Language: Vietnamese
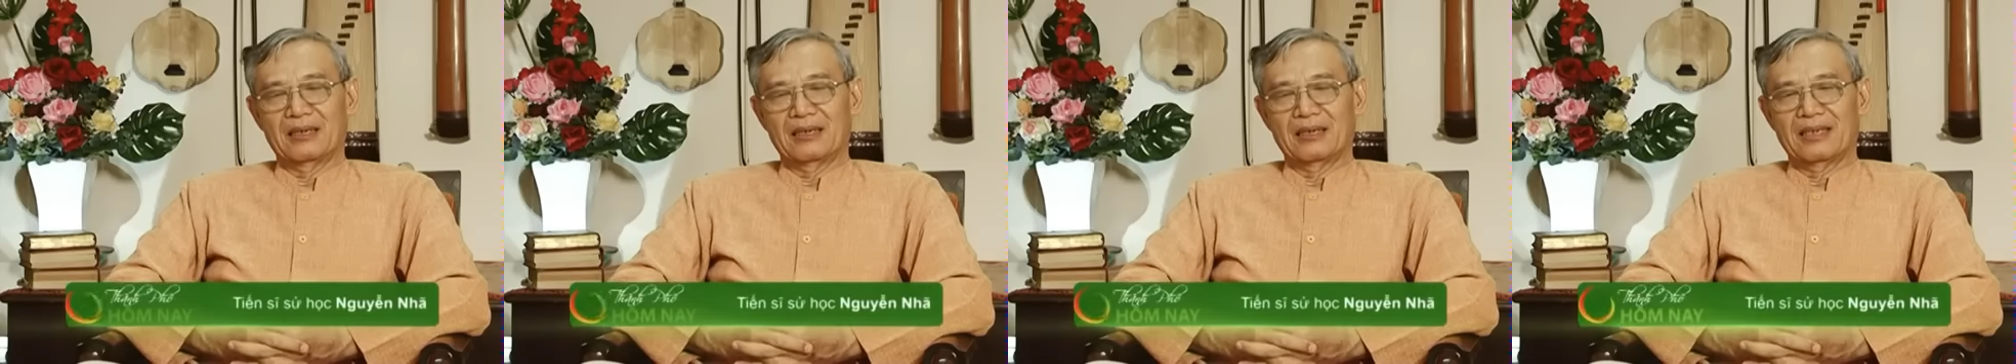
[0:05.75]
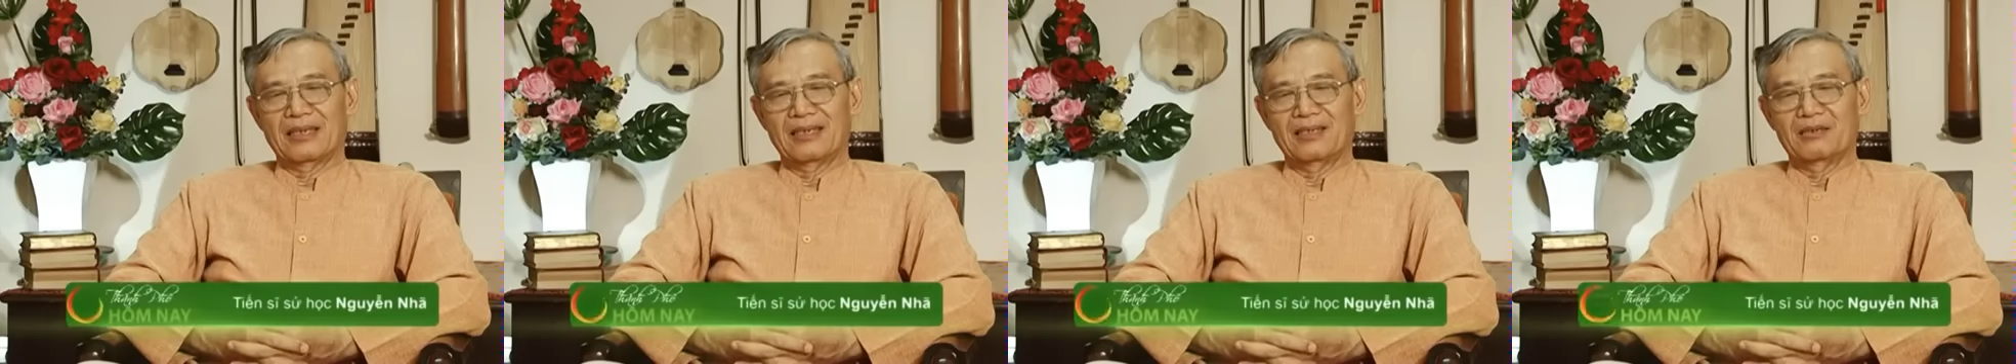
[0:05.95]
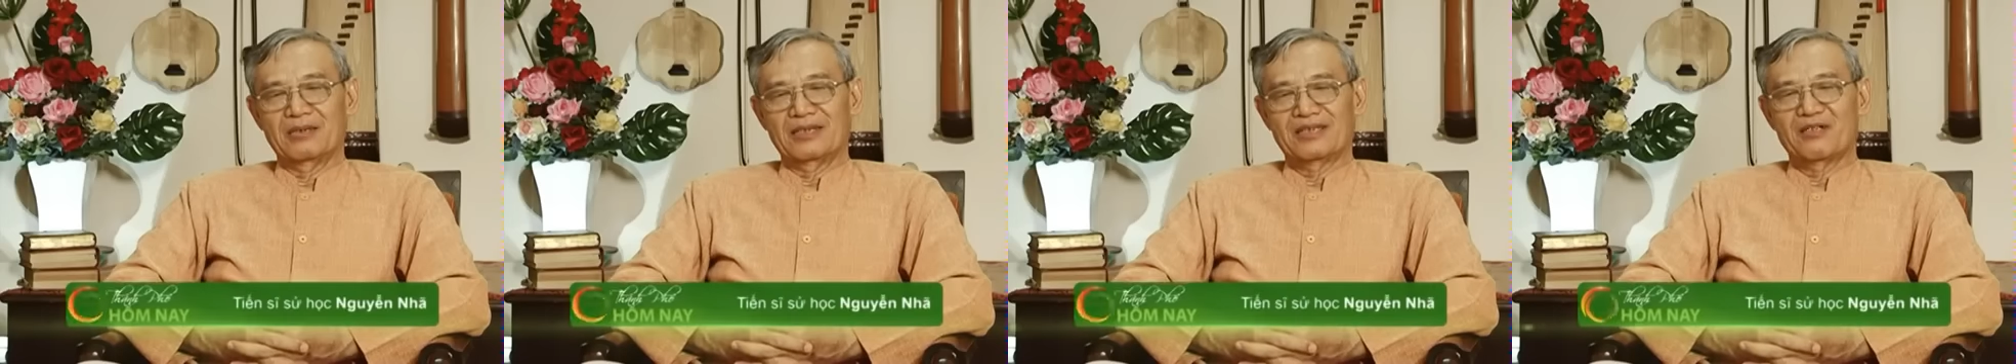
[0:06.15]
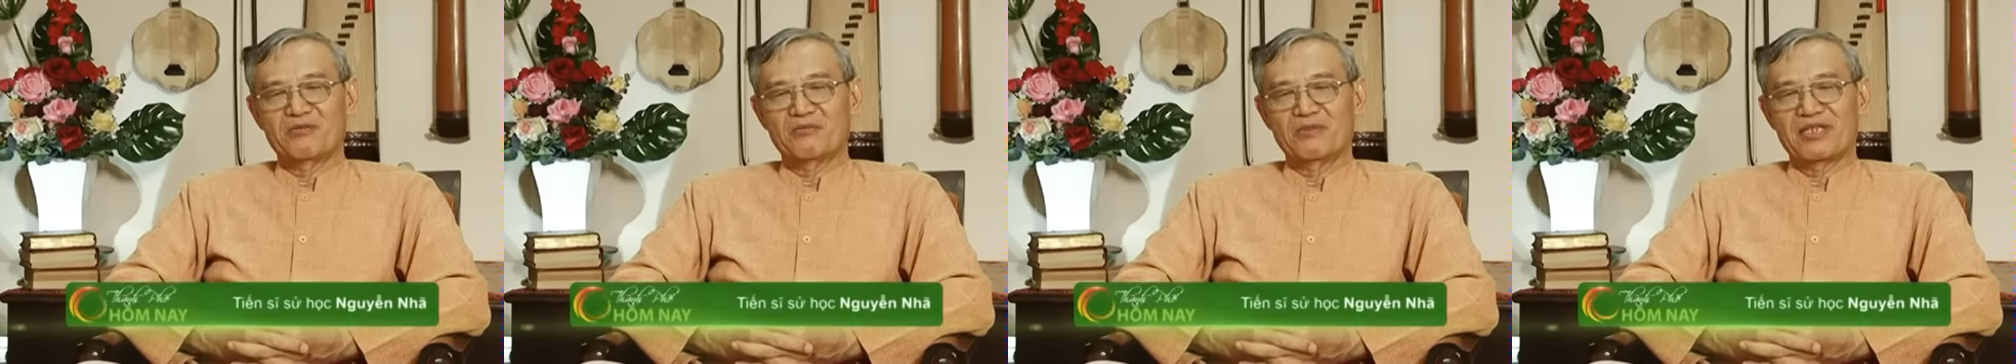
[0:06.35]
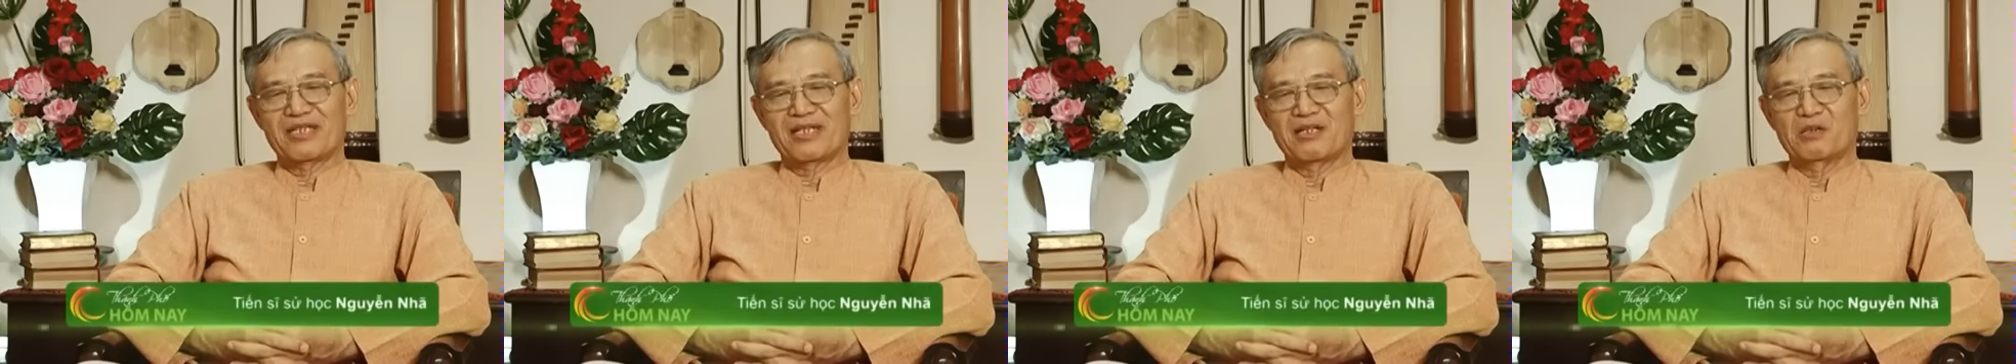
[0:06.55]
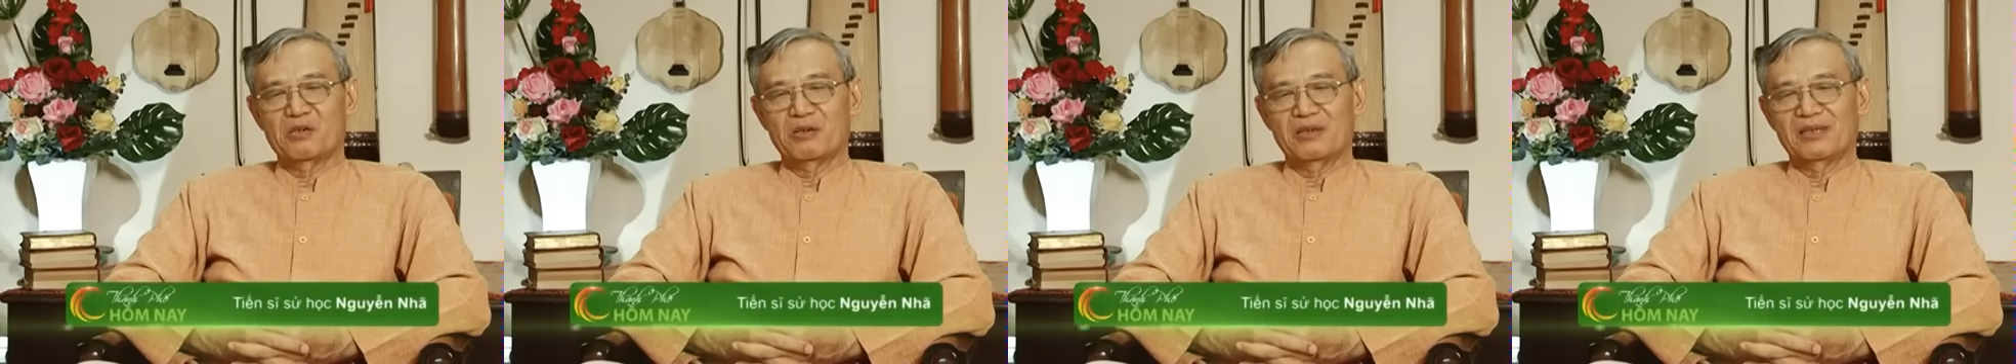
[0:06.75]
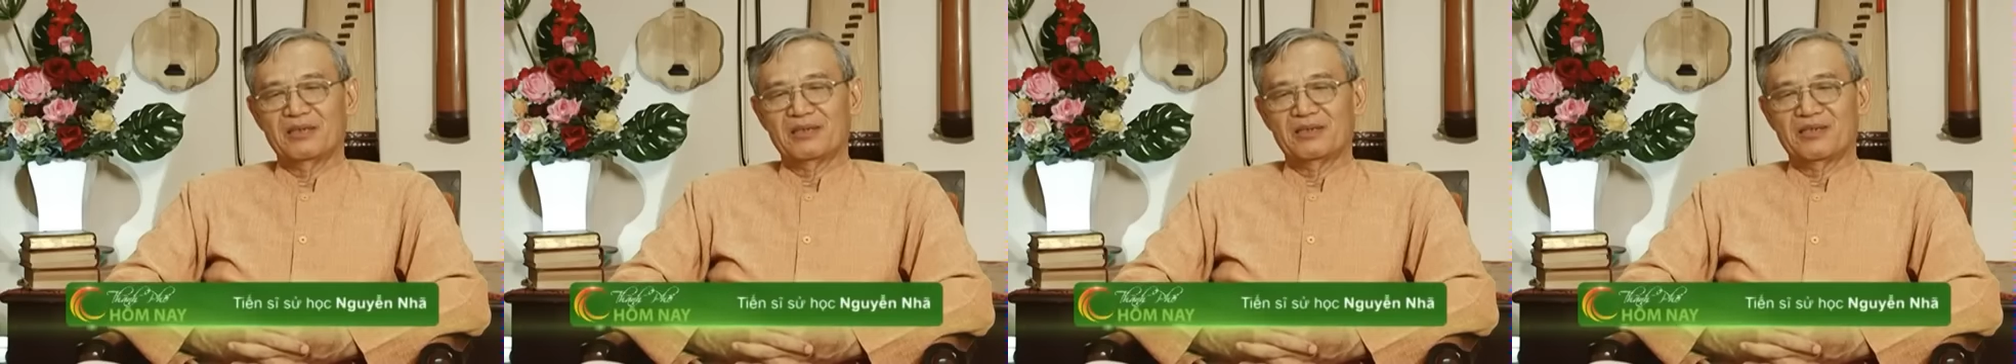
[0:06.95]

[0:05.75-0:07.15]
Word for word: ngay ở 66